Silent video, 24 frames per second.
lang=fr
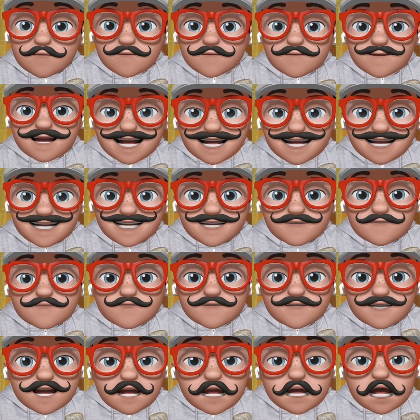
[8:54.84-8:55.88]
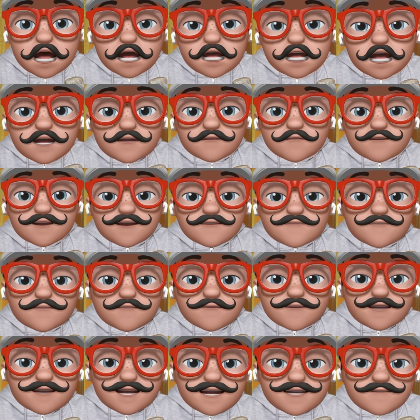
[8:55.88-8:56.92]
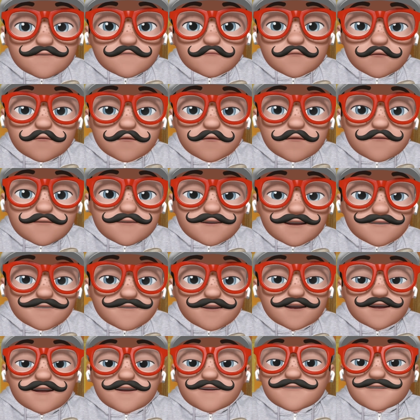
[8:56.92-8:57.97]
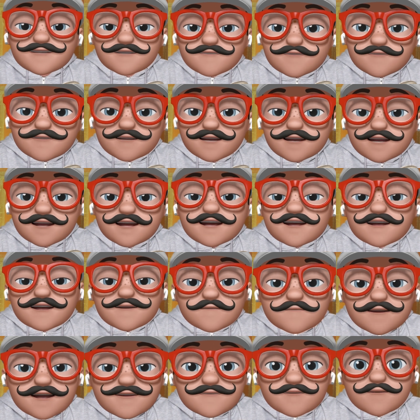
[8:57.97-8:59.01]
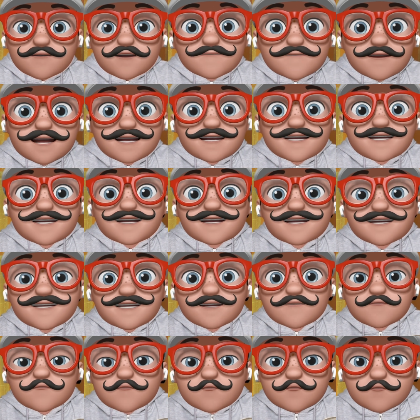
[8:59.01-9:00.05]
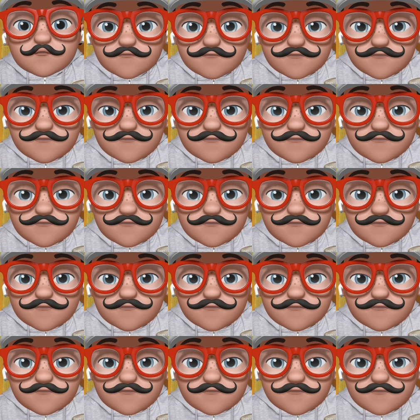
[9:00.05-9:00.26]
m'arrête à ce stade, l'achat d'un iPhone 15 pour le revendre dans un an n'est pas forcément intéressant de toute